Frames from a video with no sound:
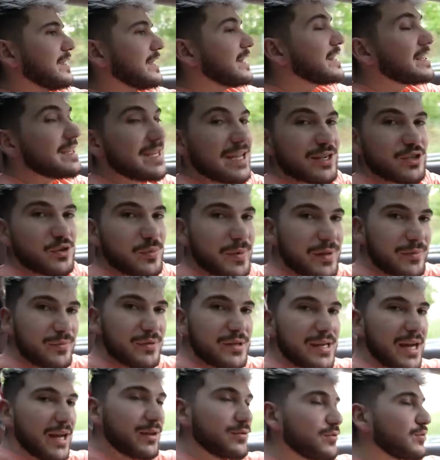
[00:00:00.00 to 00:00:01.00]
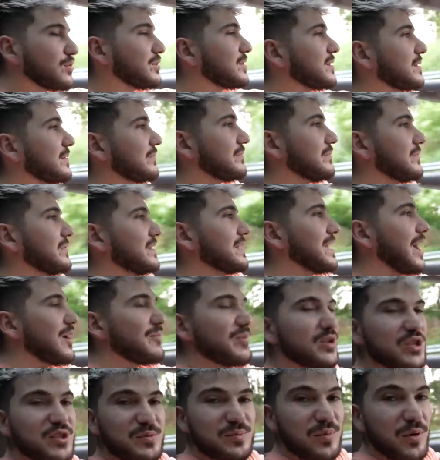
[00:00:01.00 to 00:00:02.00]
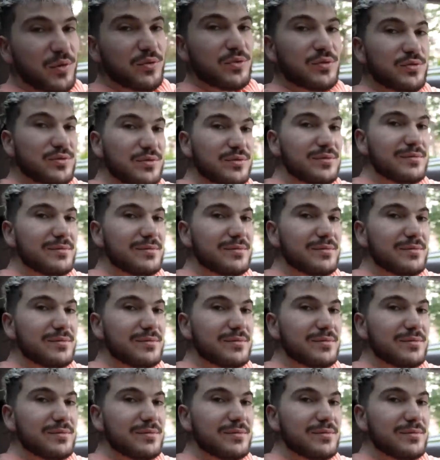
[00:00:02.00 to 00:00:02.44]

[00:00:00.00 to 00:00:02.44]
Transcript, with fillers: les gars, j'ai oublié de vous dire un truc. Il y a un mode sport dessus.